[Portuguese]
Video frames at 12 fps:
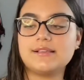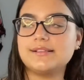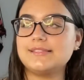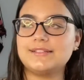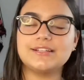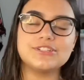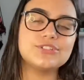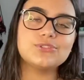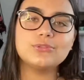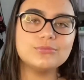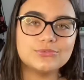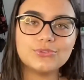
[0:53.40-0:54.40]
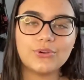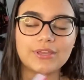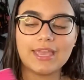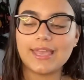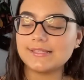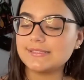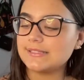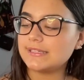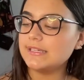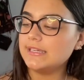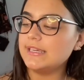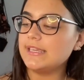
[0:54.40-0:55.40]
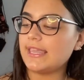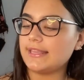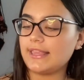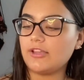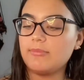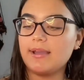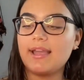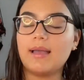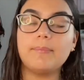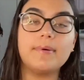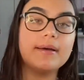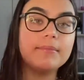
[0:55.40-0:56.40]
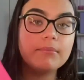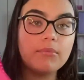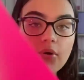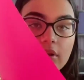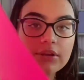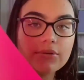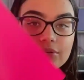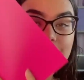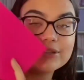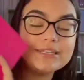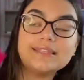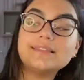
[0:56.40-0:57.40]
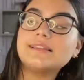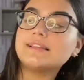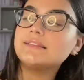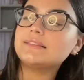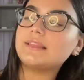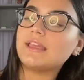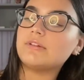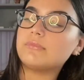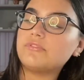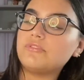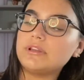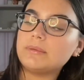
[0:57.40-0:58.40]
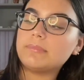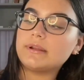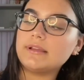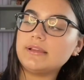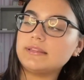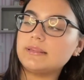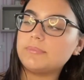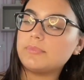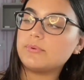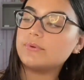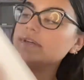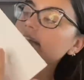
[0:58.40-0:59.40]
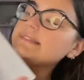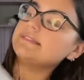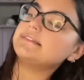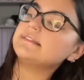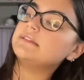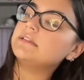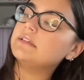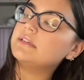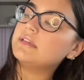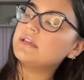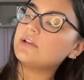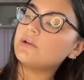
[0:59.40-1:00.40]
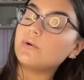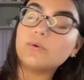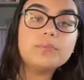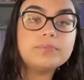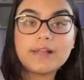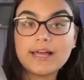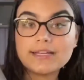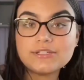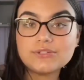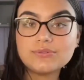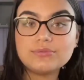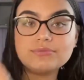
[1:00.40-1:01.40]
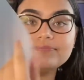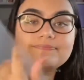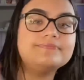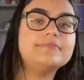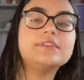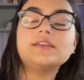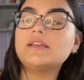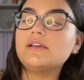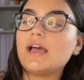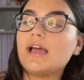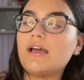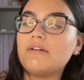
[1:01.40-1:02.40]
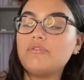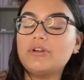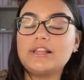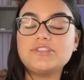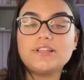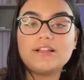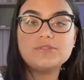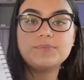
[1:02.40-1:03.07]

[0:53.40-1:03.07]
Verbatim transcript: assim, acho que todo mundo conhece que tem uma capa mole colorida, tem uma folha branca depois, um plástico, a folha de dados